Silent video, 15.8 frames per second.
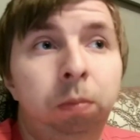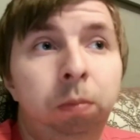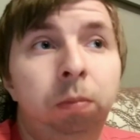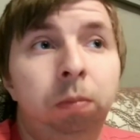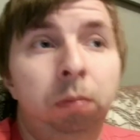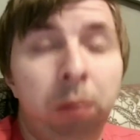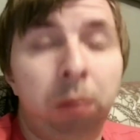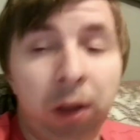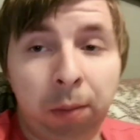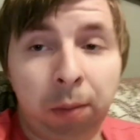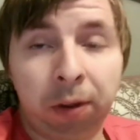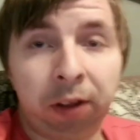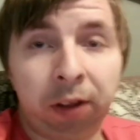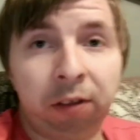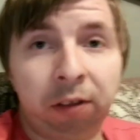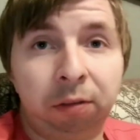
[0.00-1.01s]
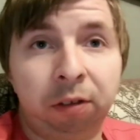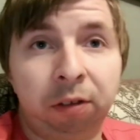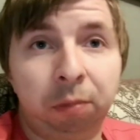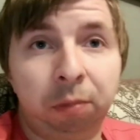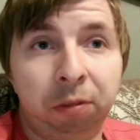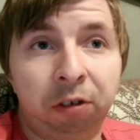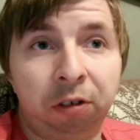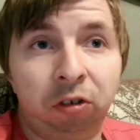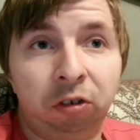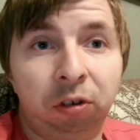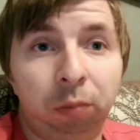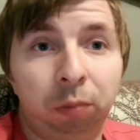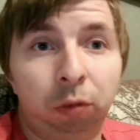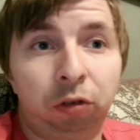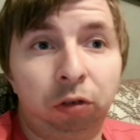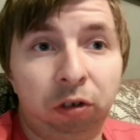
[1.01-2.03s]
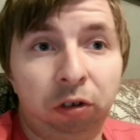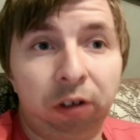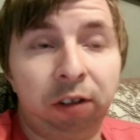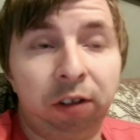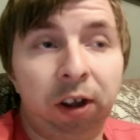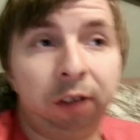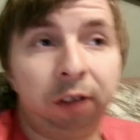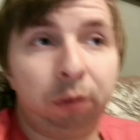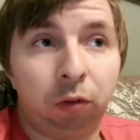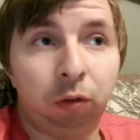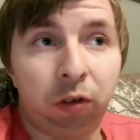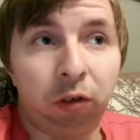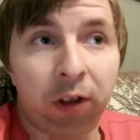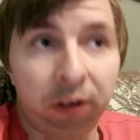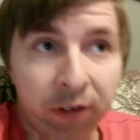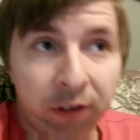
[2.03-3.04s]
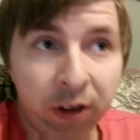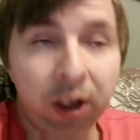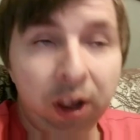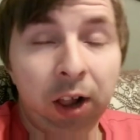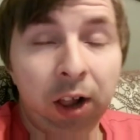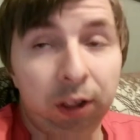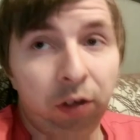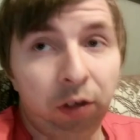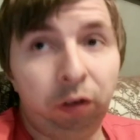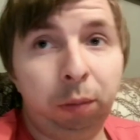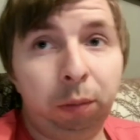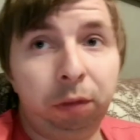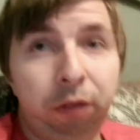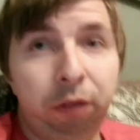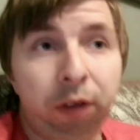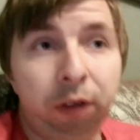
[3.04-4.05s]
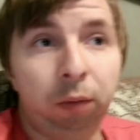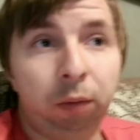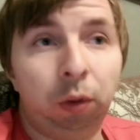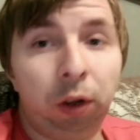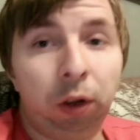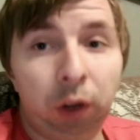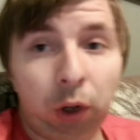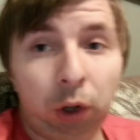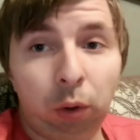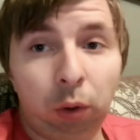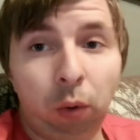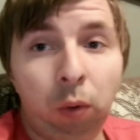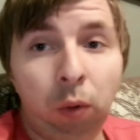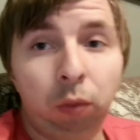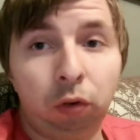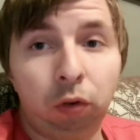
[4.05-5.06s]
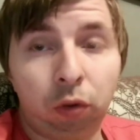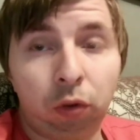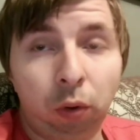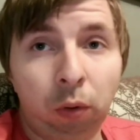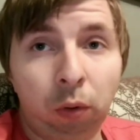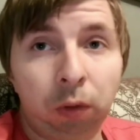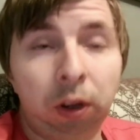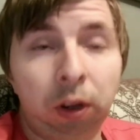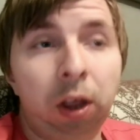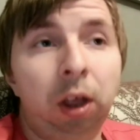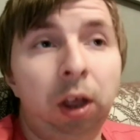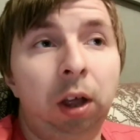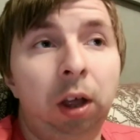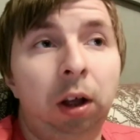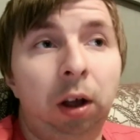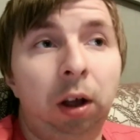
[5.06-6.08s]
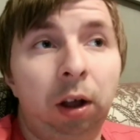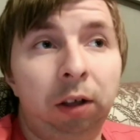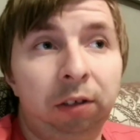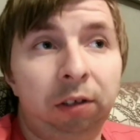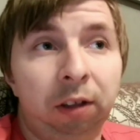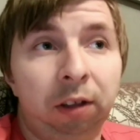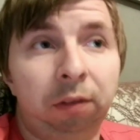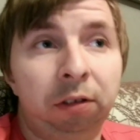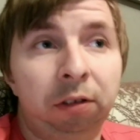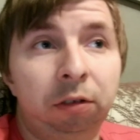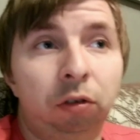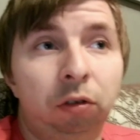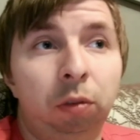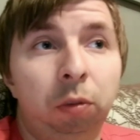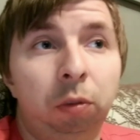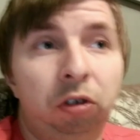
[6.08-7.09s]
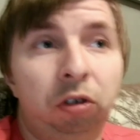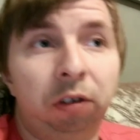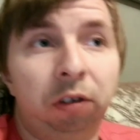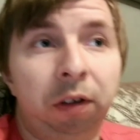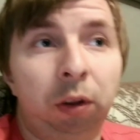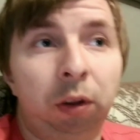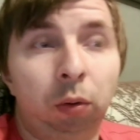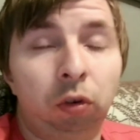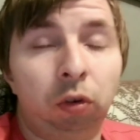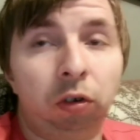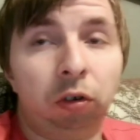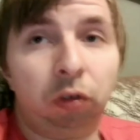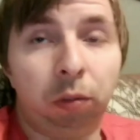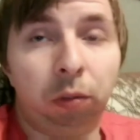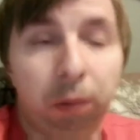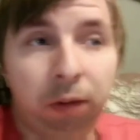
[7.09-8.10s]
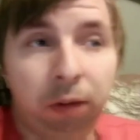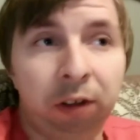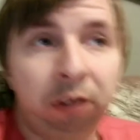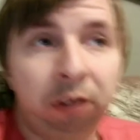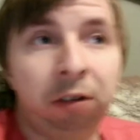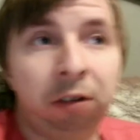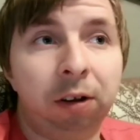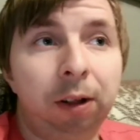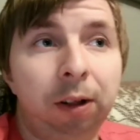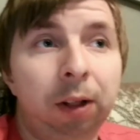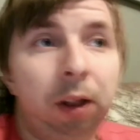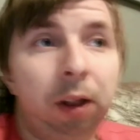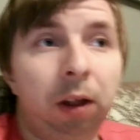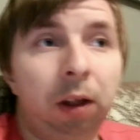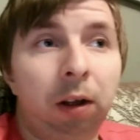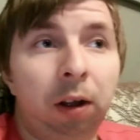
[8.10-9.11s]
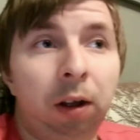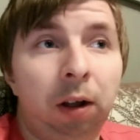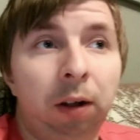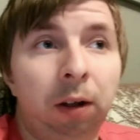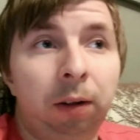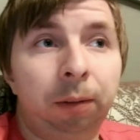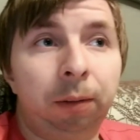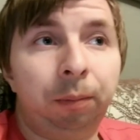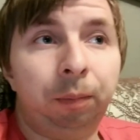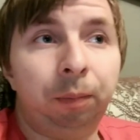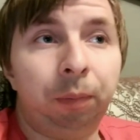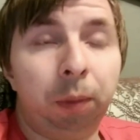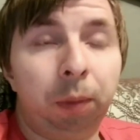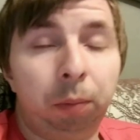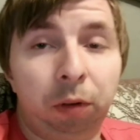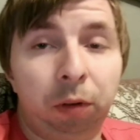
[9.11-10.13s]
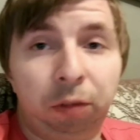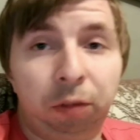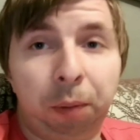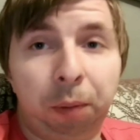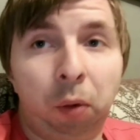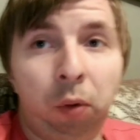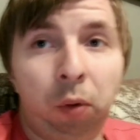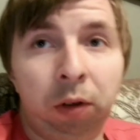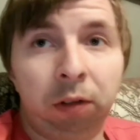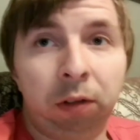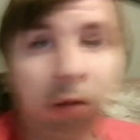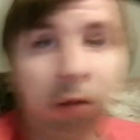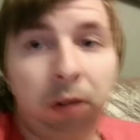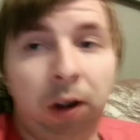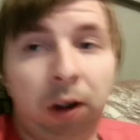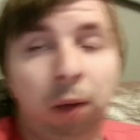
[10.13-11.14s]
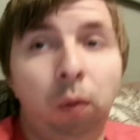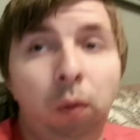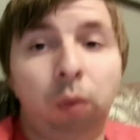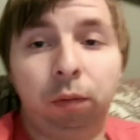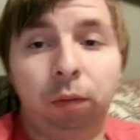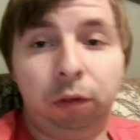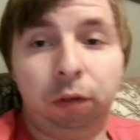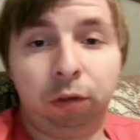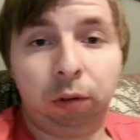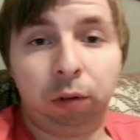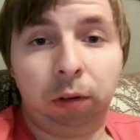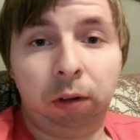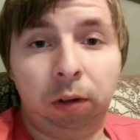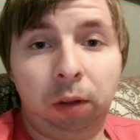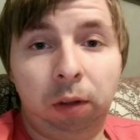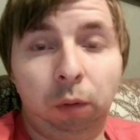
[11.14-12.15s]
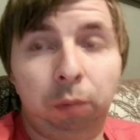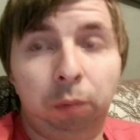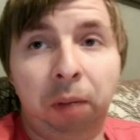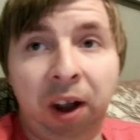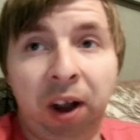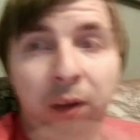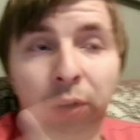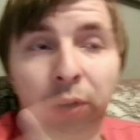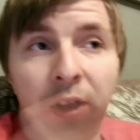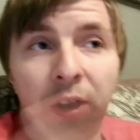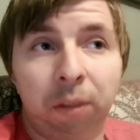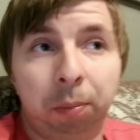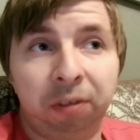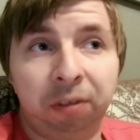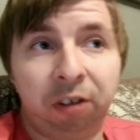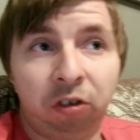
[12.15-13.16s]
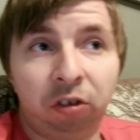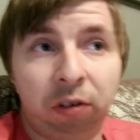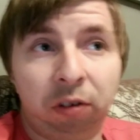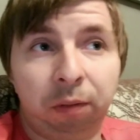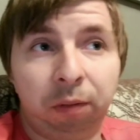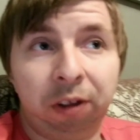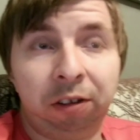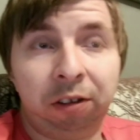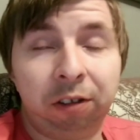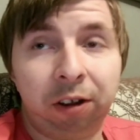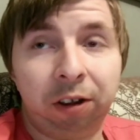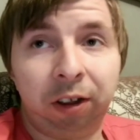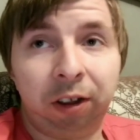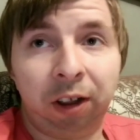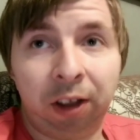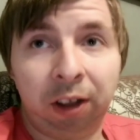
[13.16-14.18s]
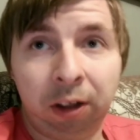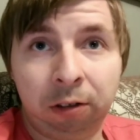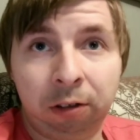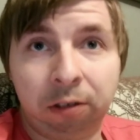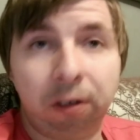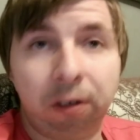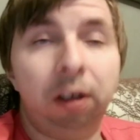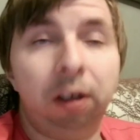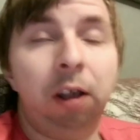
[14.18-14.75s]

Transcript: была обратная связь с пассажиром. То есть человек, заказывающий такси, должны быть все его данные. Кто он, что он, а, и, соответственно, чтобы человек тоже, чтобы водитель а, был спокоен, э, кого он везет. Вот пока вот это пассажир-водитель не наладится,